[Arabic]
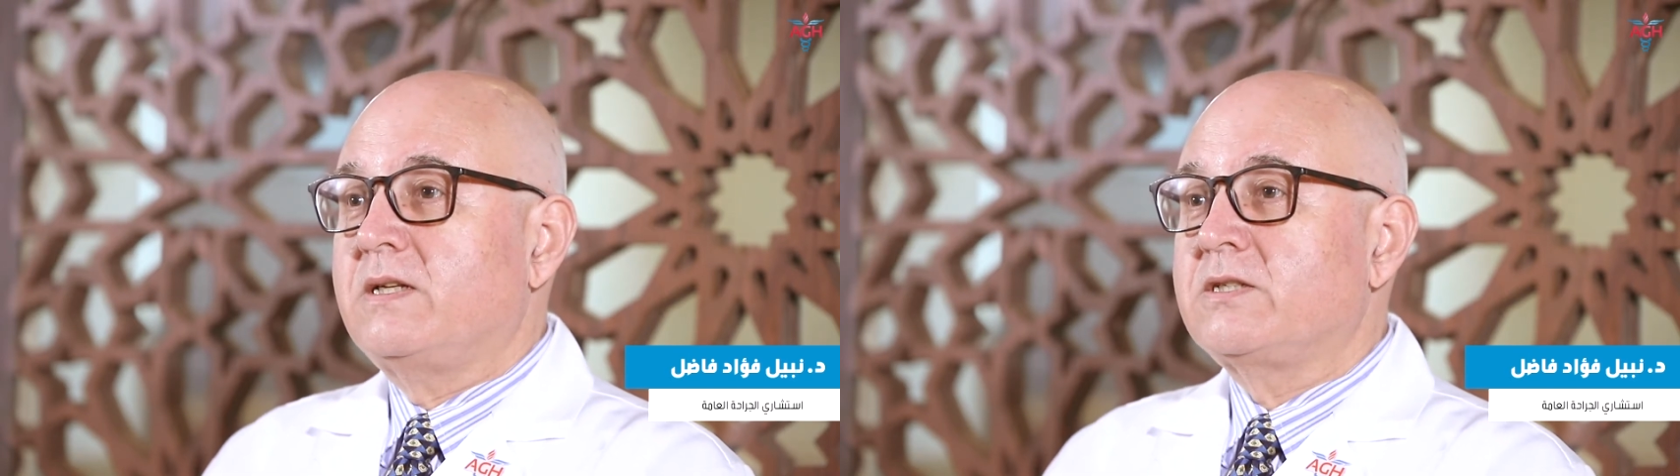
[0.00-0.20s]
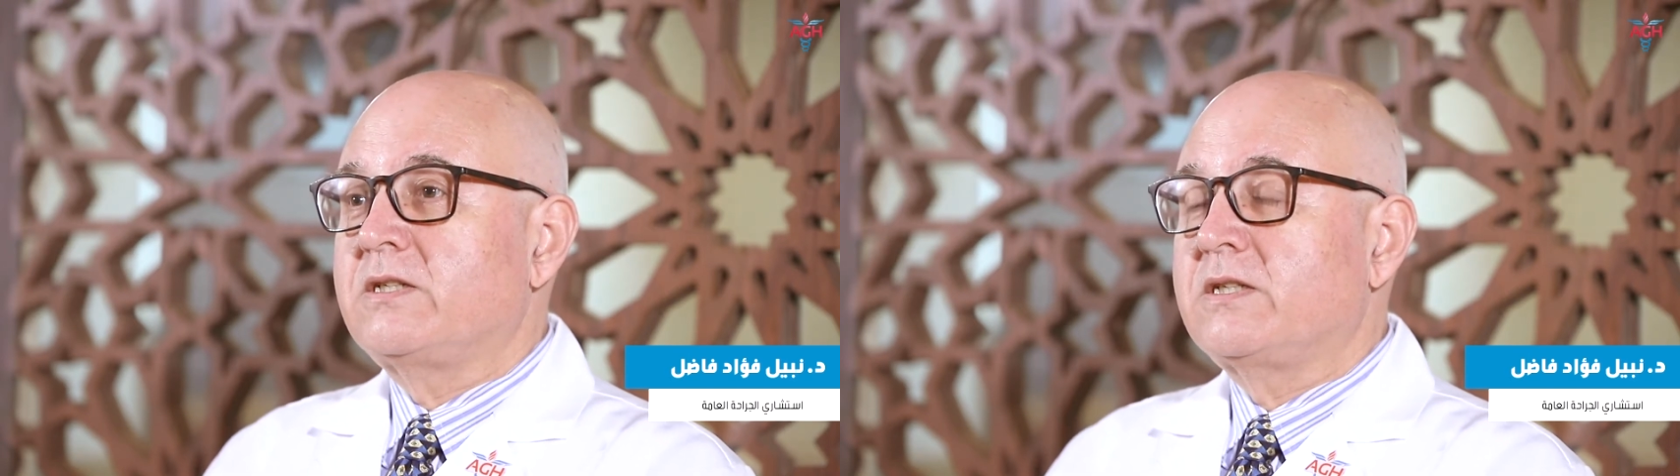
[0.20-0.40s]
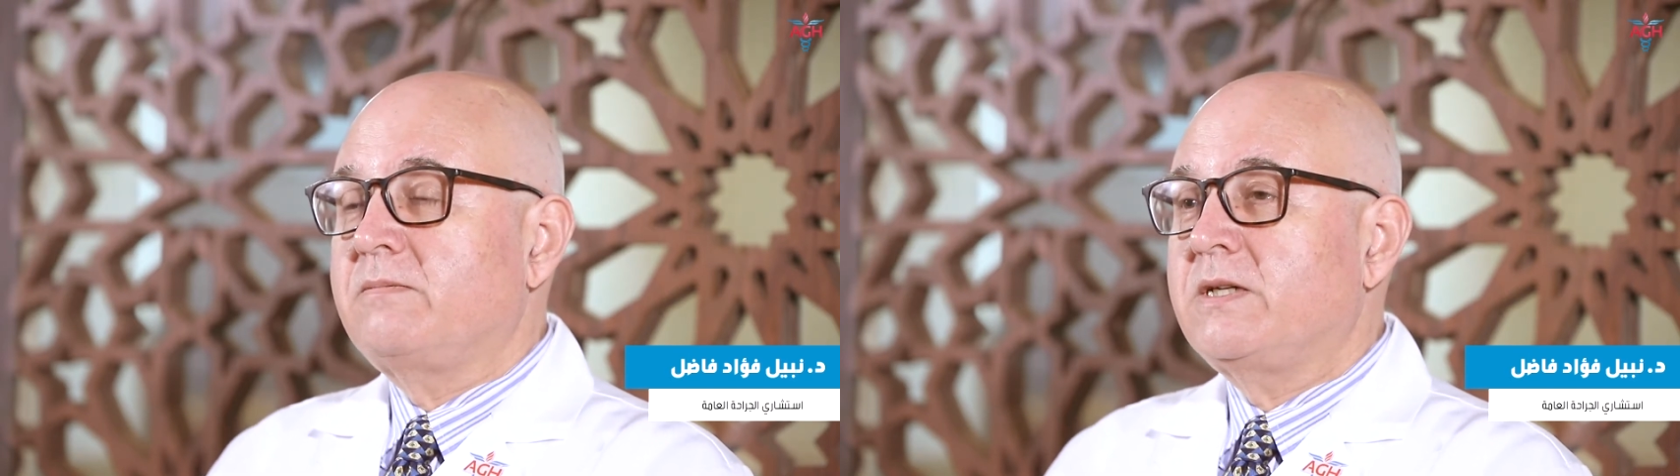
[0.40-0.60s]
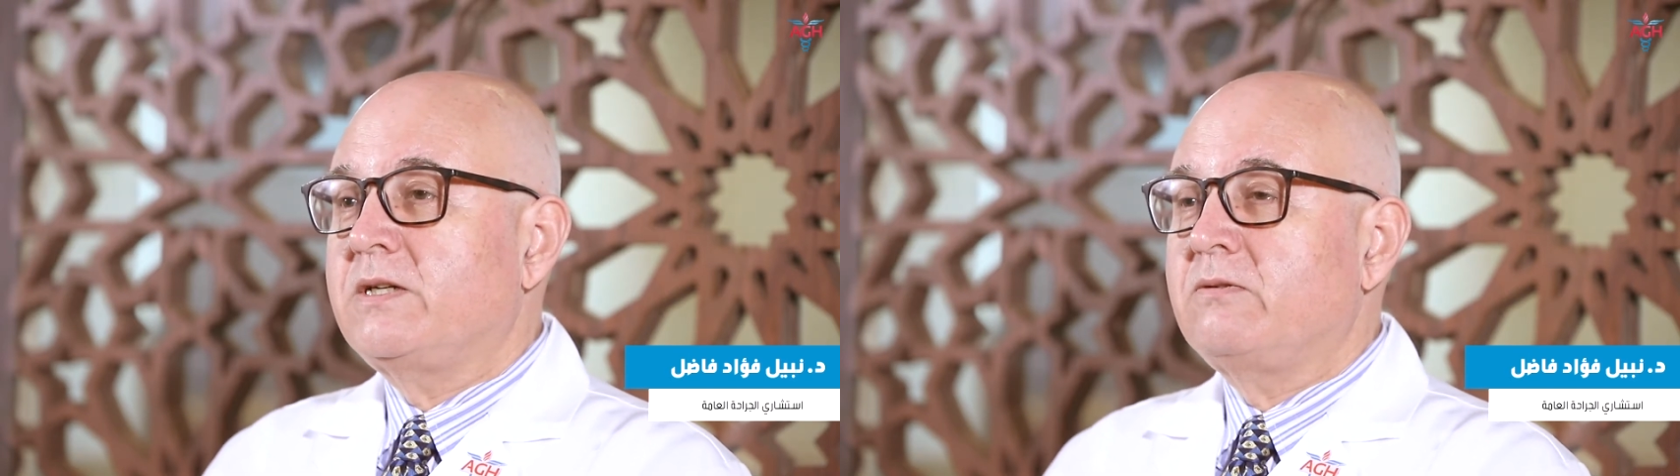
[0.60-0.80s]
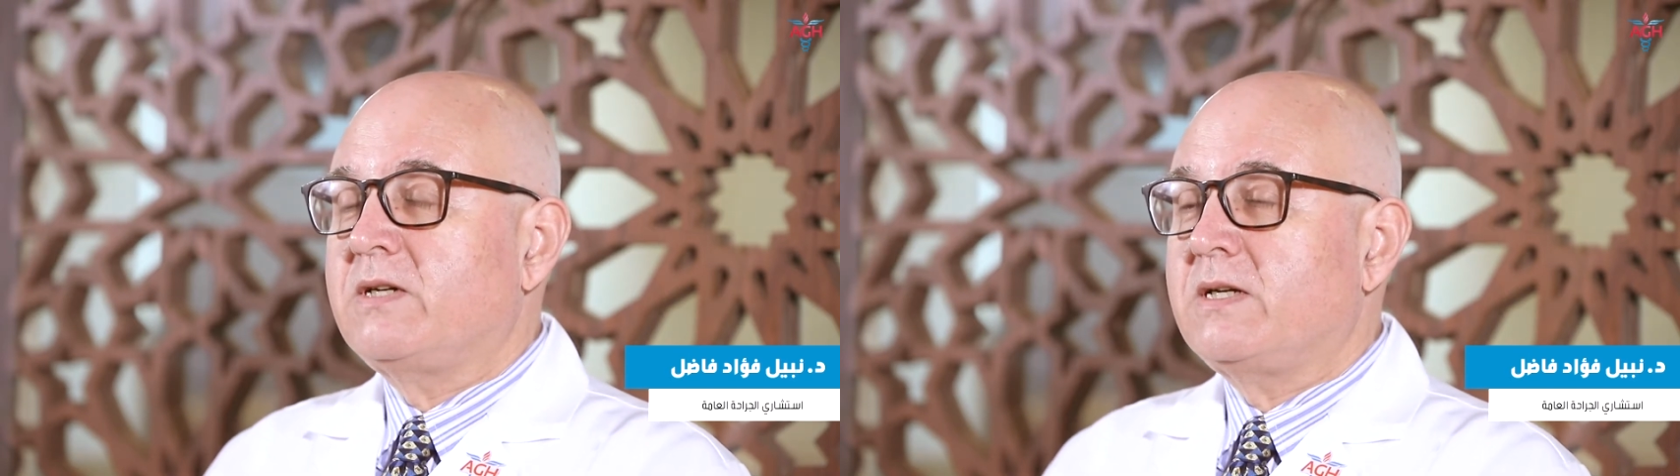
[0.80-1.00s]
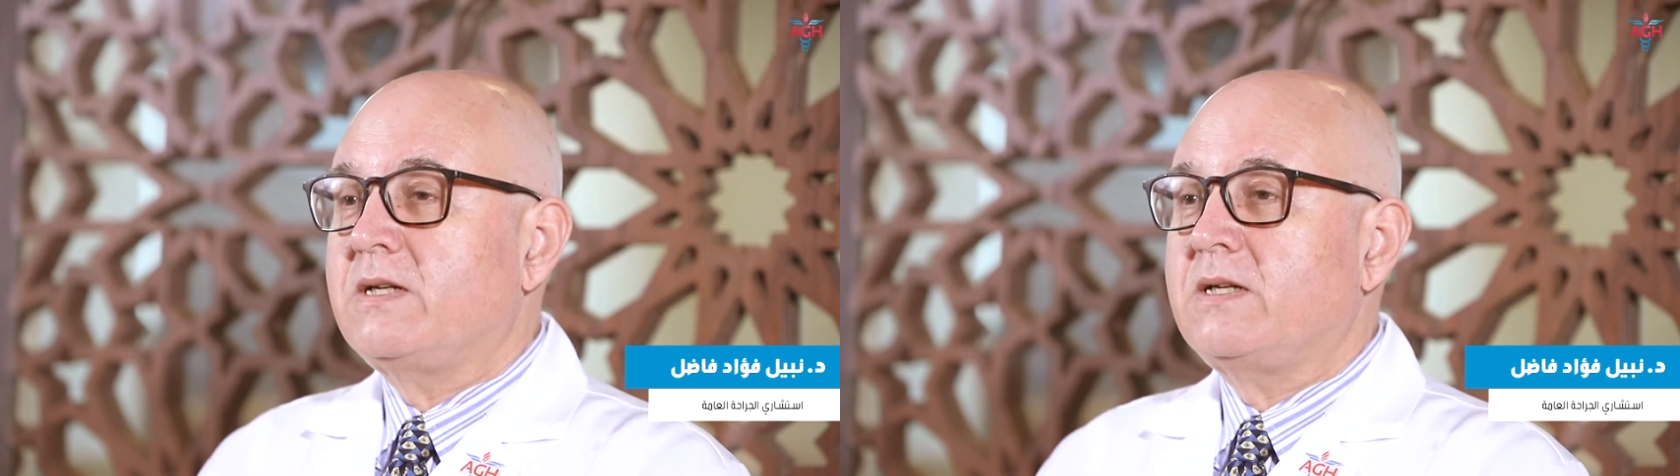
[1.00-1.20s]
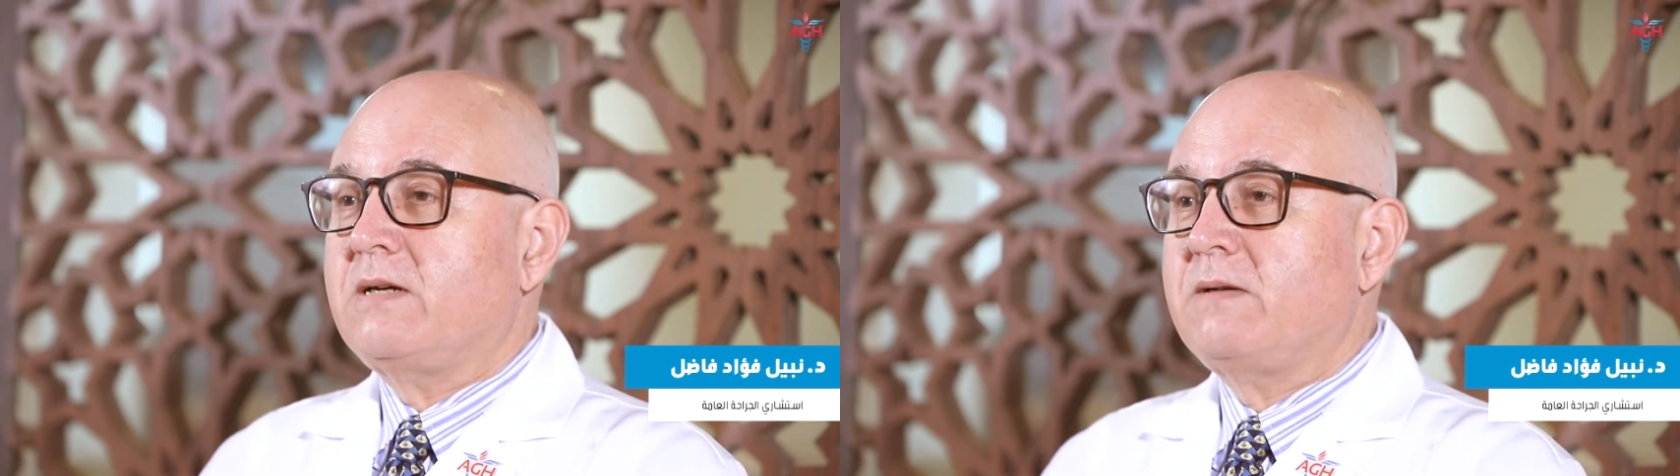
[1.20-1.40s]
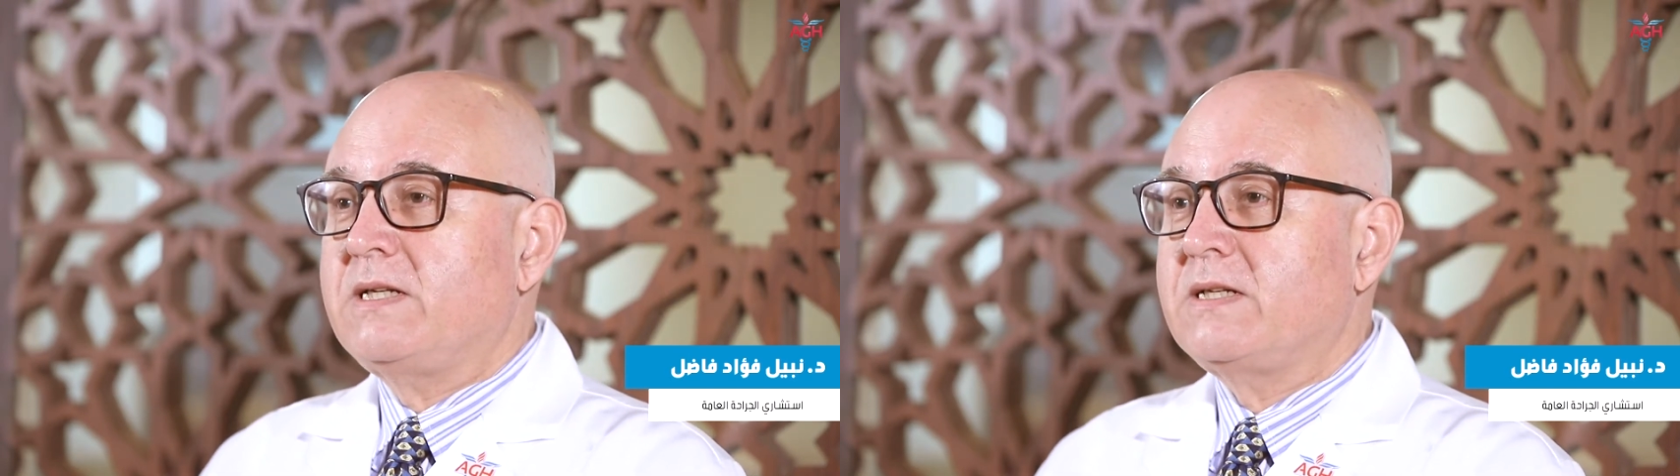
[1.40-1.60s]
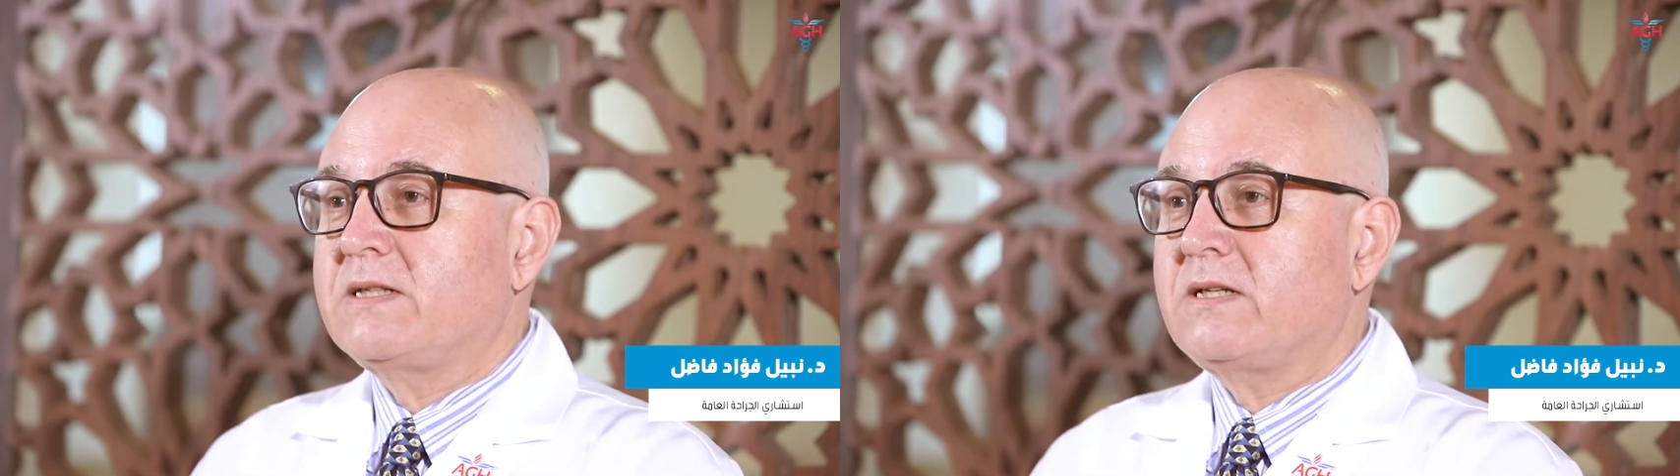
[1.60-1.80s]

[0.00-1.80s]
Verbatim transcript: نجري جميع أنواع العمليات